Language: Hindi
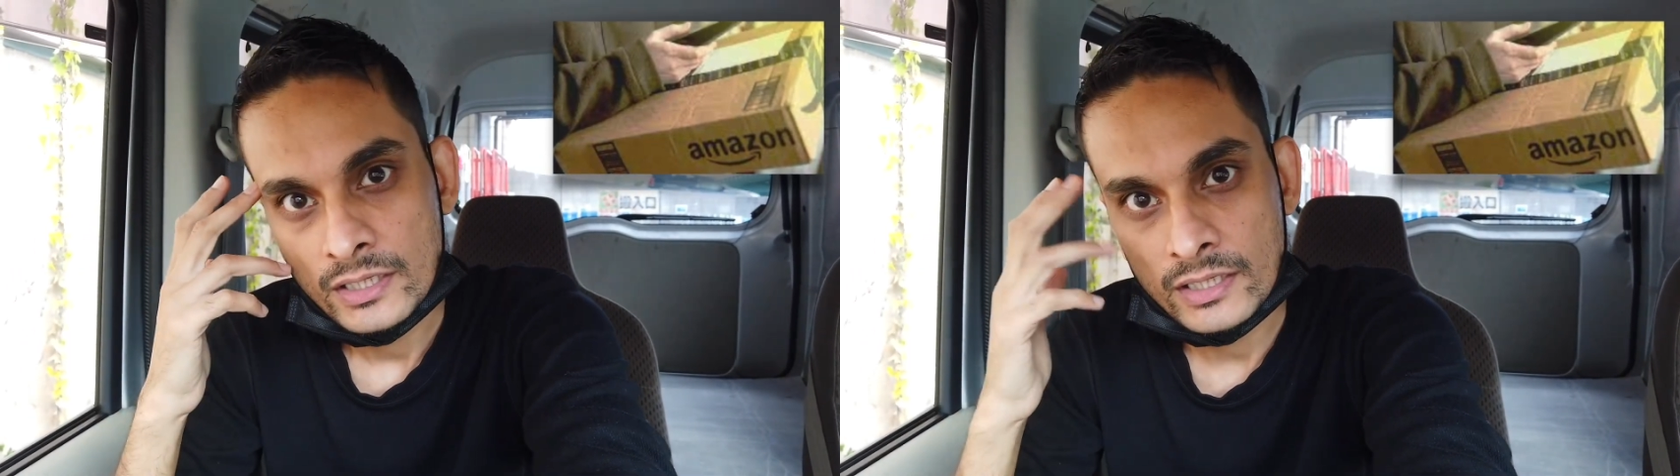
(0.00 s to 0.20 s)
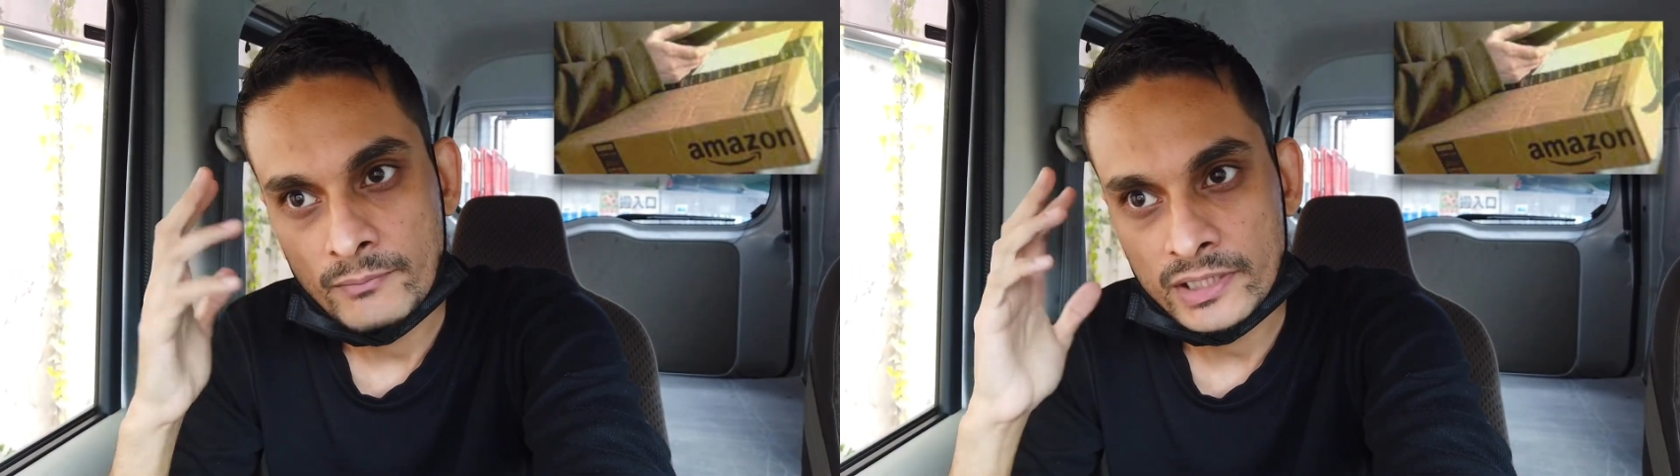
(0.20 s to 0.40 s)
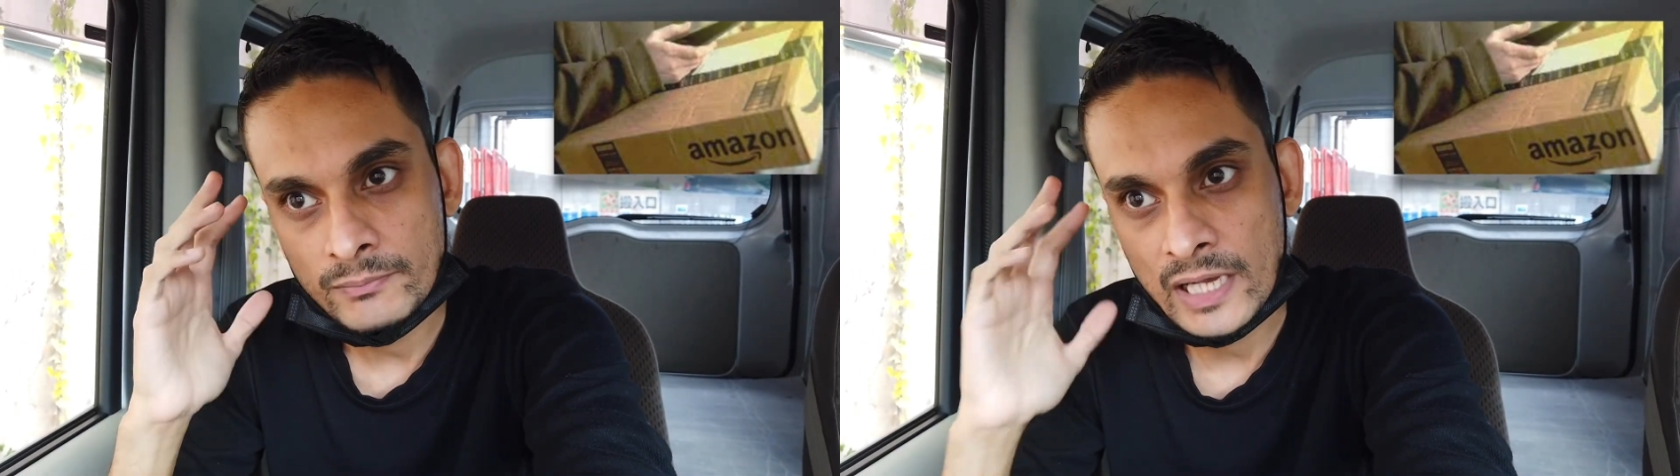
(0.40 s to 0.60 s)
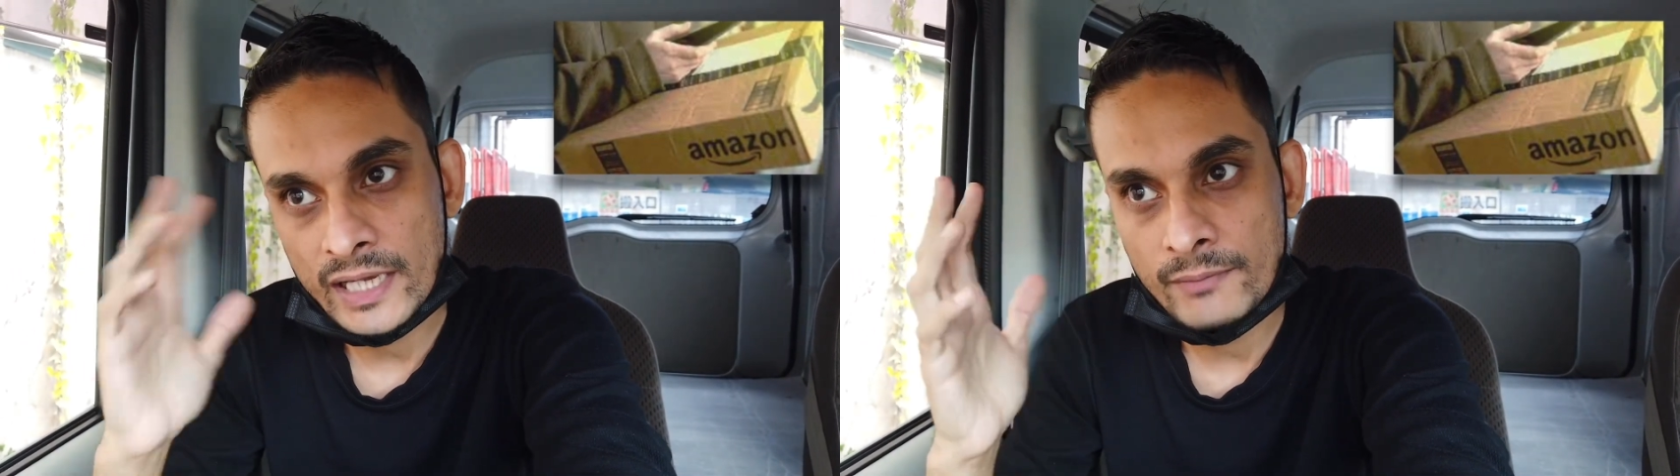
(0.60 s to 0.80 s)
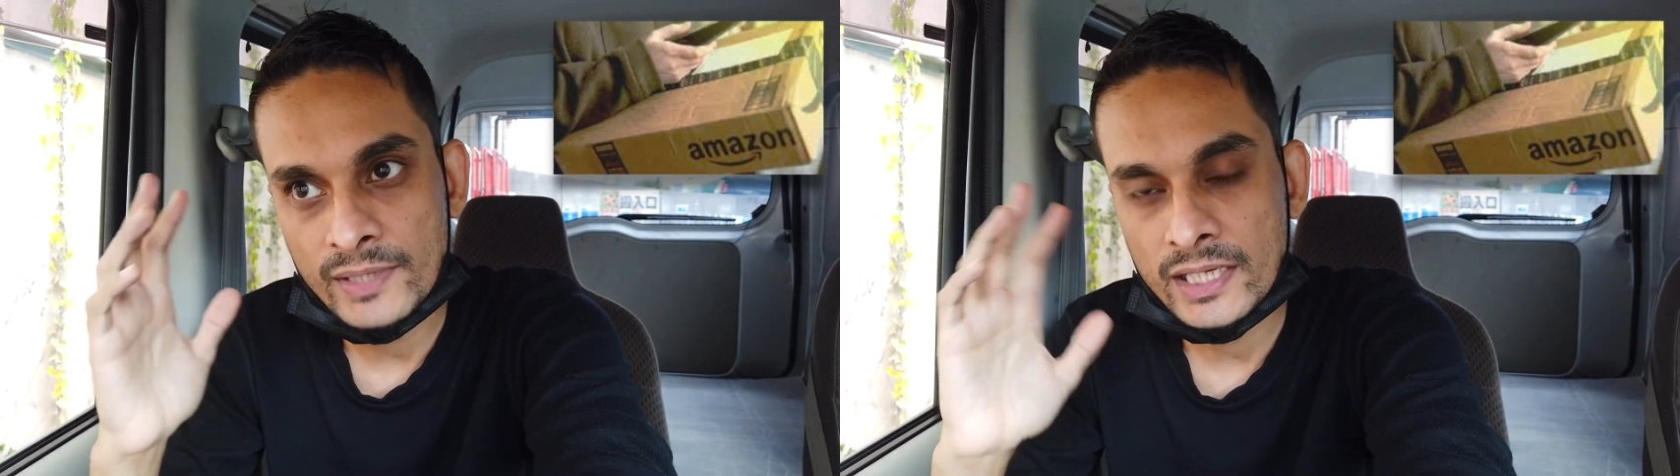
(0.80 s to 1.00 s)
है मतलब
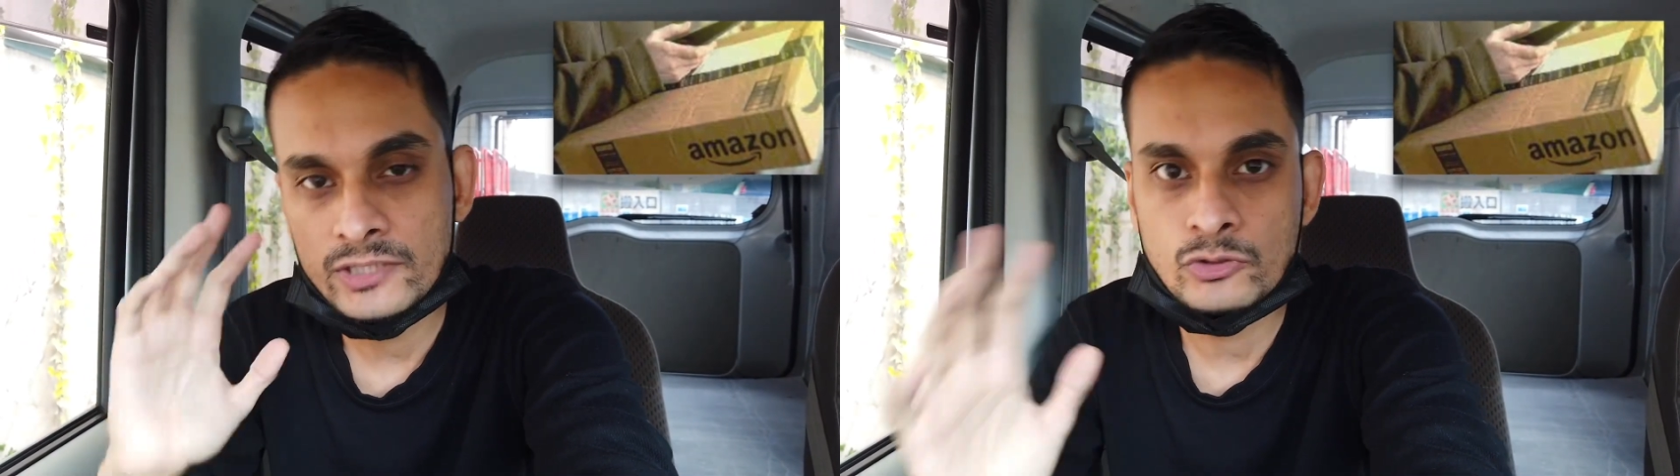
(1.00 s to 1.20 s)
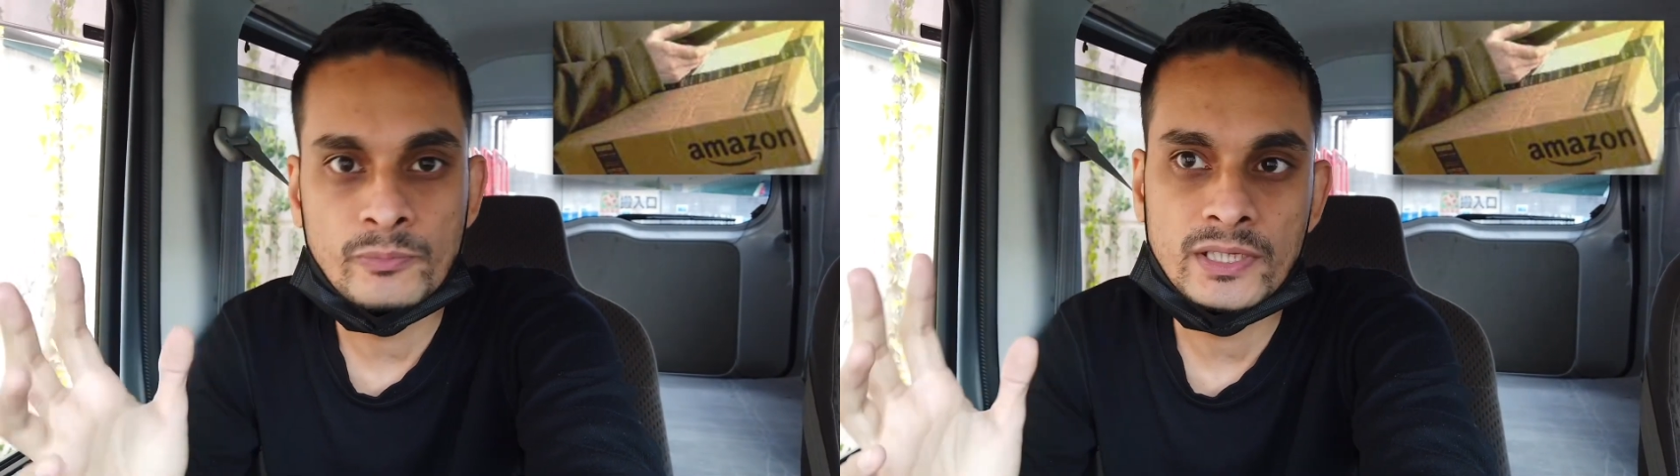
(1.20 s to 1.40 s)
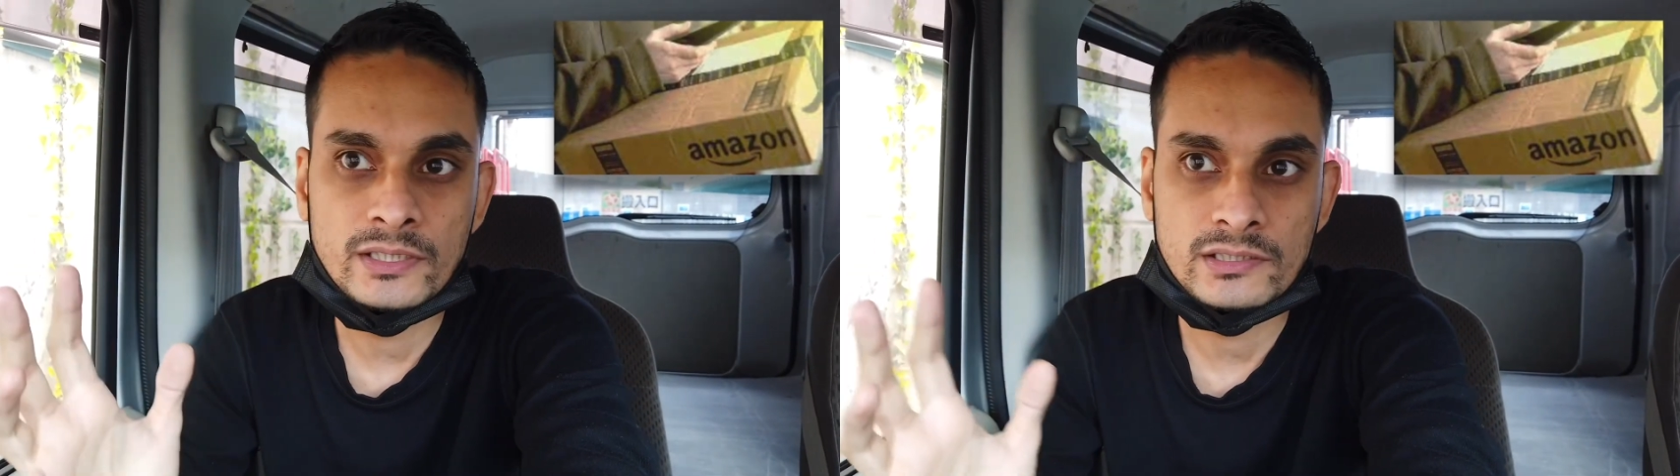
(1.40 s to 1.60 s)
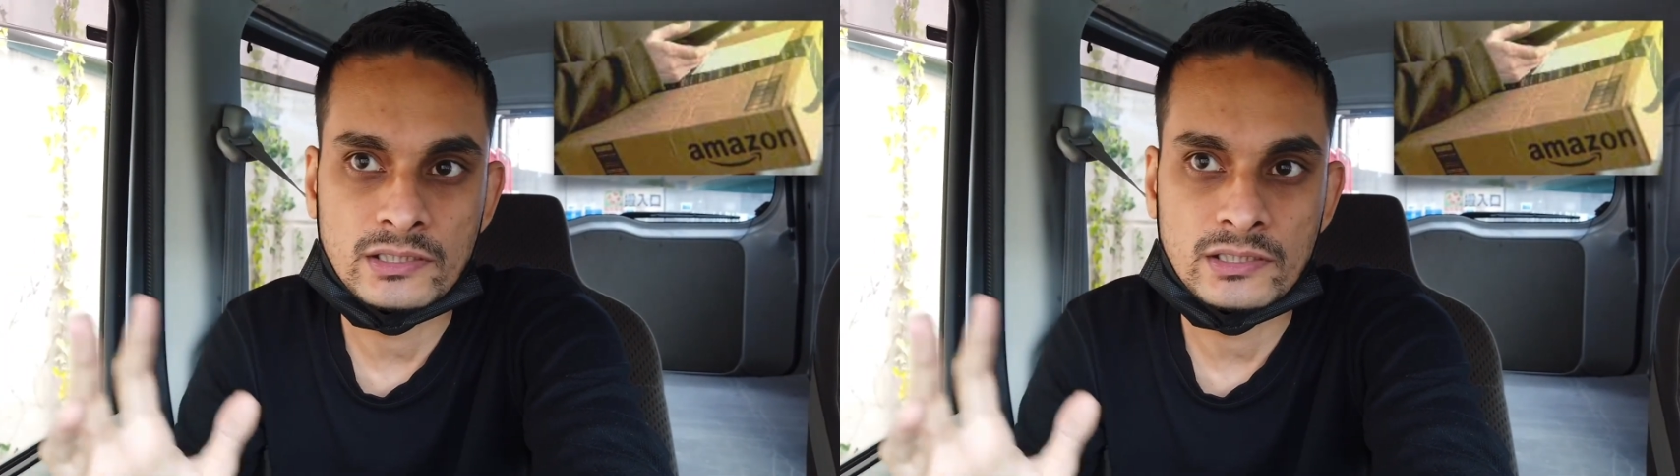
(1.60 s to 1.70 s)
खाने पीने के जो भी